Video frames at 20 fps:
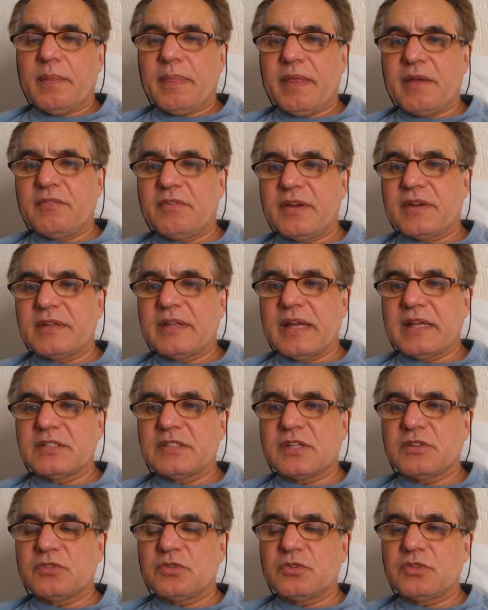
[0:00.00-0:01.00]
Na
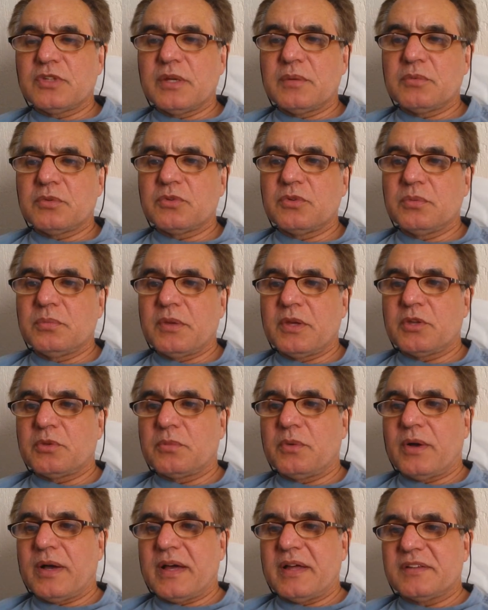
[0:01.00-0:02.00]
verdade, resultamos do
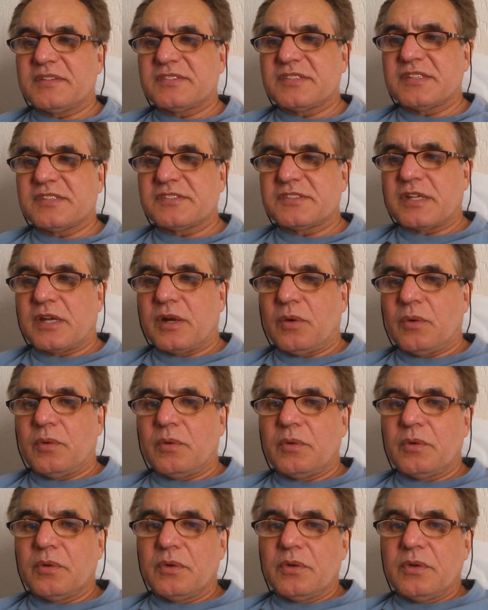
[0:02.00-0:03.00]
mesmo ancestral,